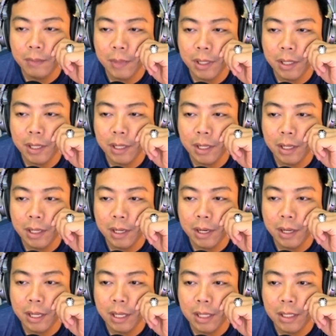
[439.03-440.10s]
berarti
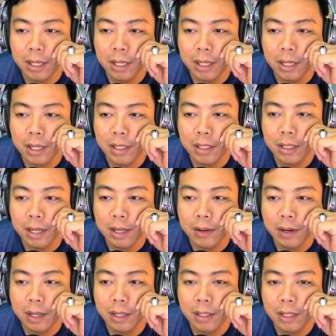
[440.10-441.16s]
klien saya yang sedang
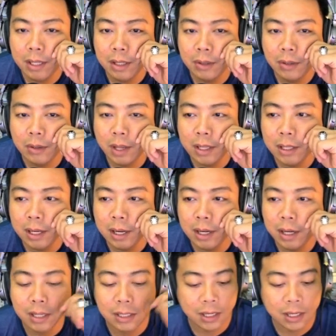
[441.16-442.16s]
koneksi itu excellent ya,